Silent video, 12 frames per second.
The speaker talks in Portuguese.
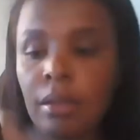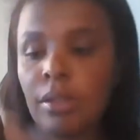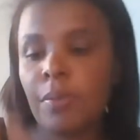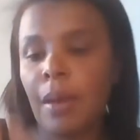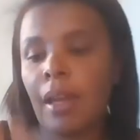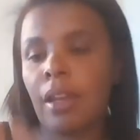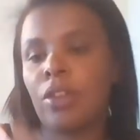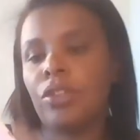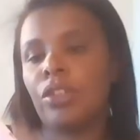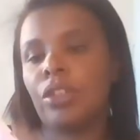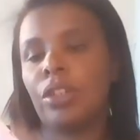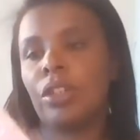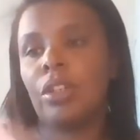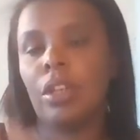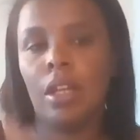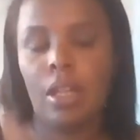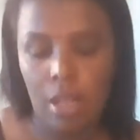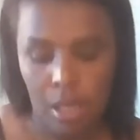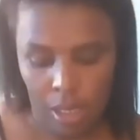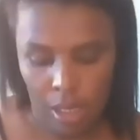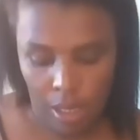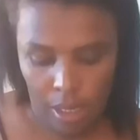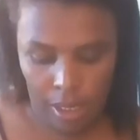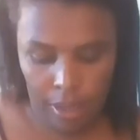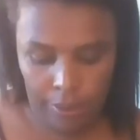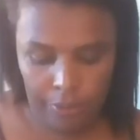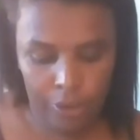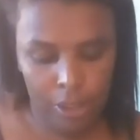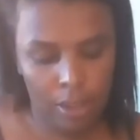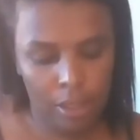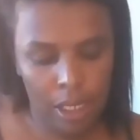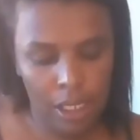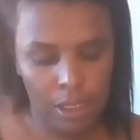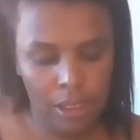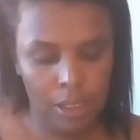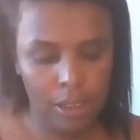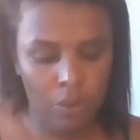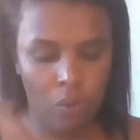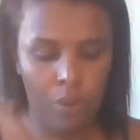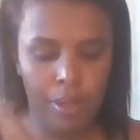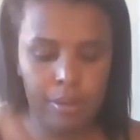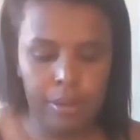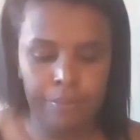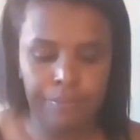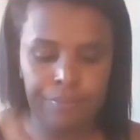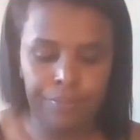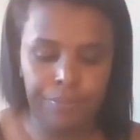transparente aqui. Ela foi R$3,50.